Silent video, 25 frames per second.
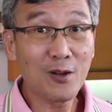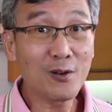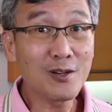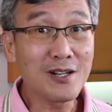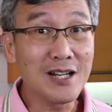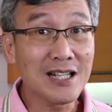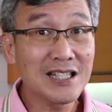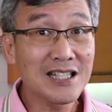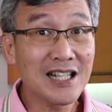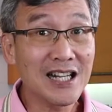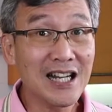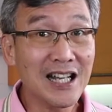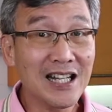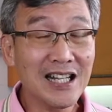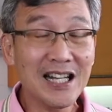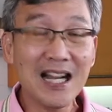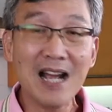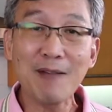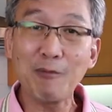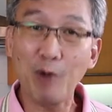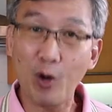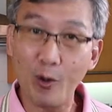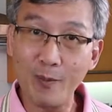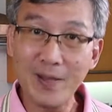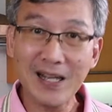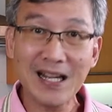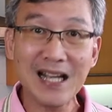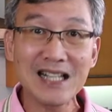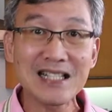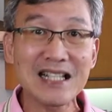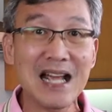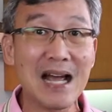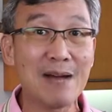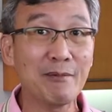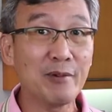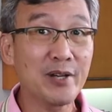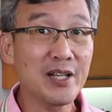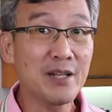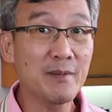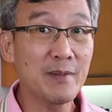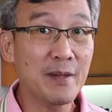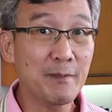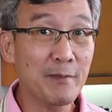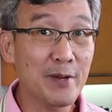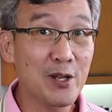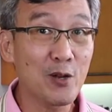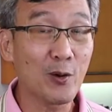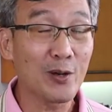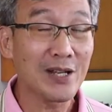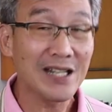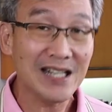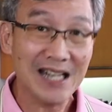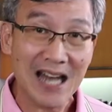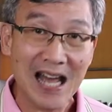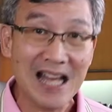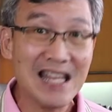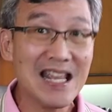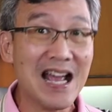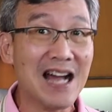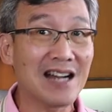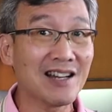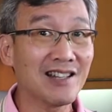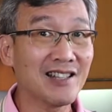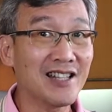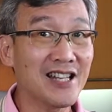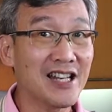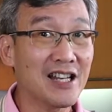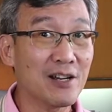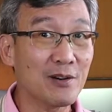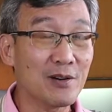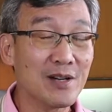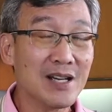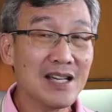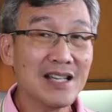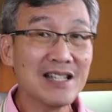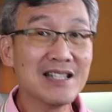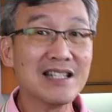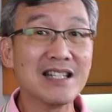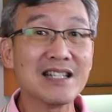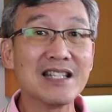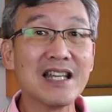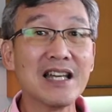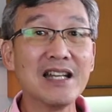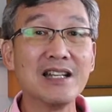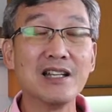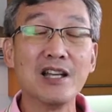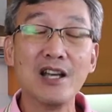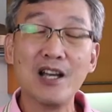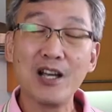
นอกเหนือจากนั้นนะครับโอเมก้า 3 ก็ยังมีประโยชน์อีกหลายอย่างเลยทีเดียว อย่างเช่น